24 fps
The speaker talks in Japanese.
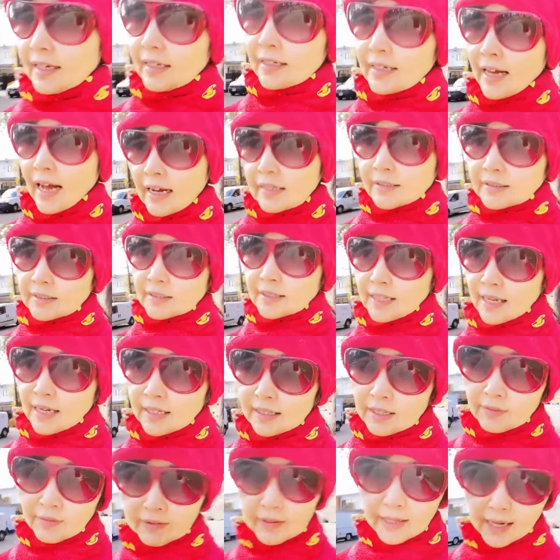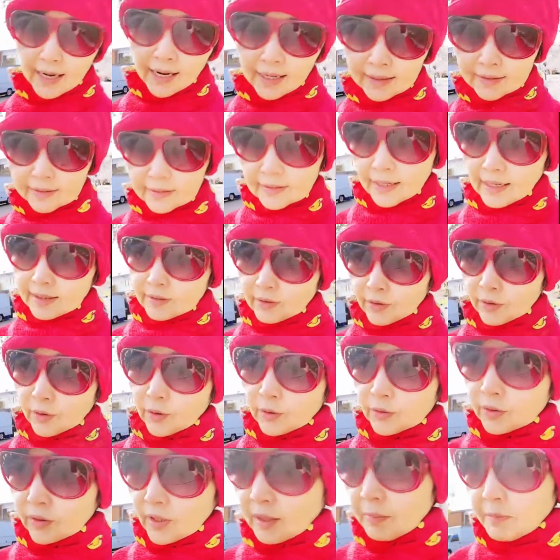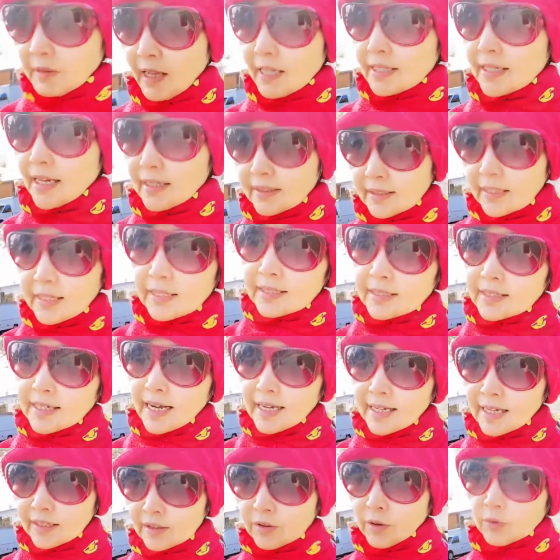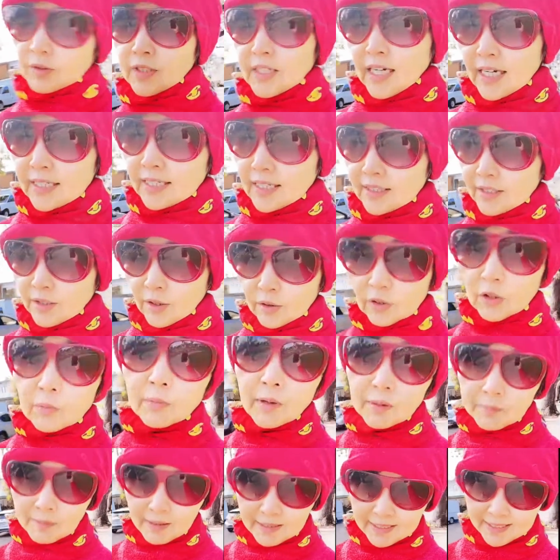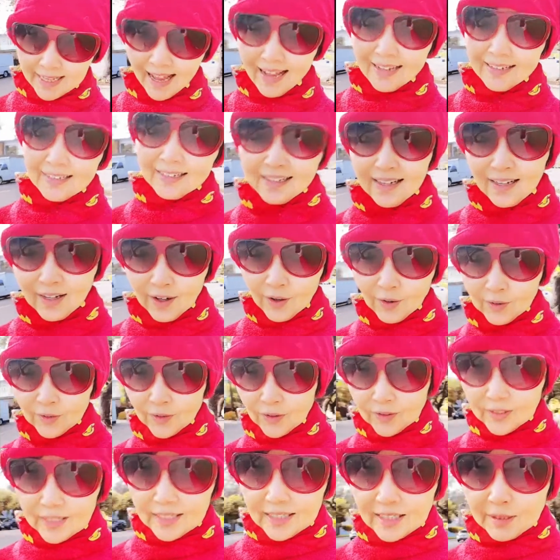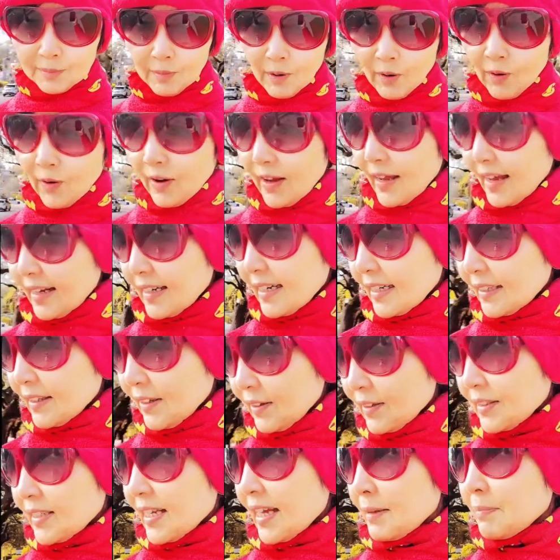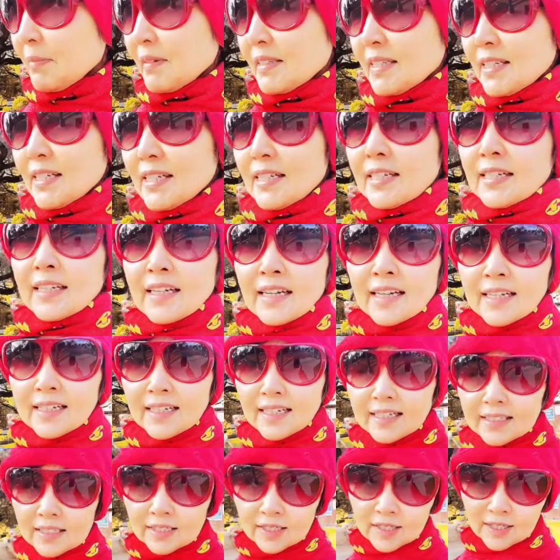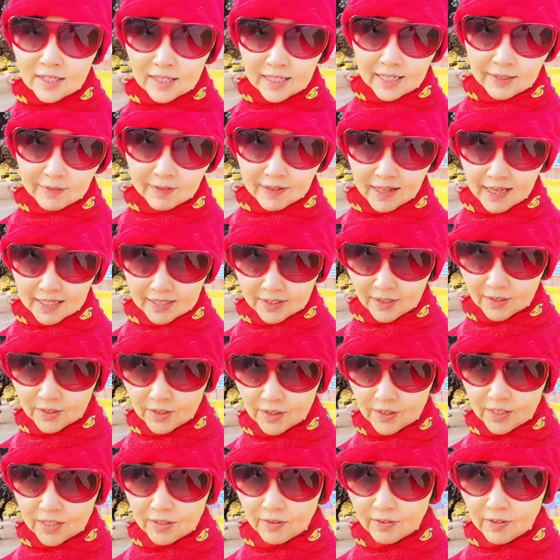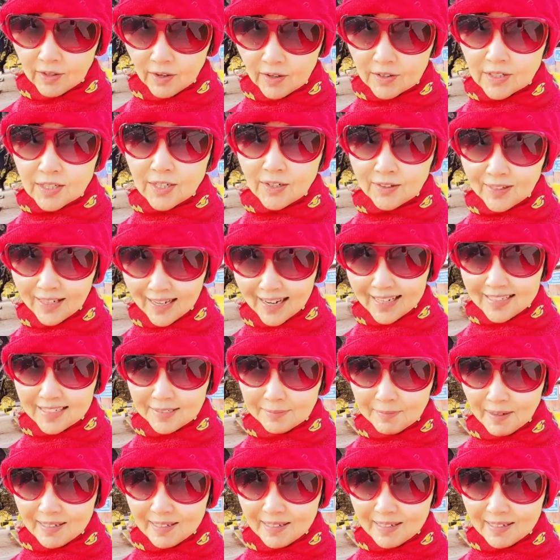眼性ではなかったということで皆さんにいち早くお知らせしようと思いました本当にいつも応援ありがとうございます引き続き私と勇気をよろしくお願いしま